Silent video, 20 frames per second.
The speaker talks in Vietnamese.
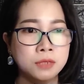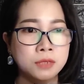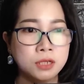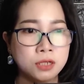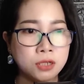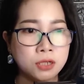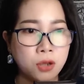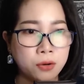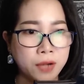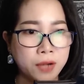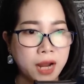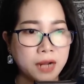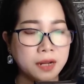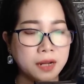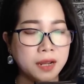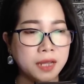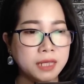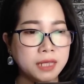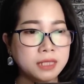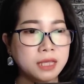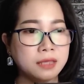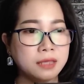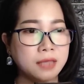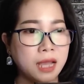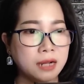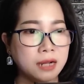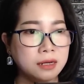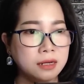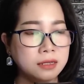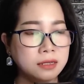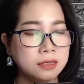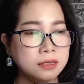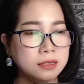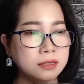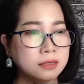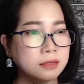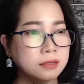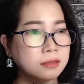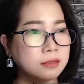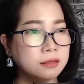"Con đang nghĩ tới thằng Lương,
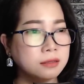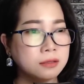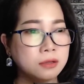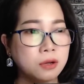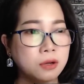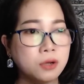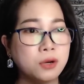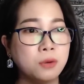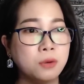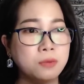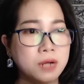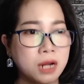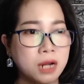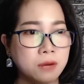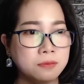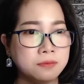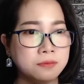có đúng không?"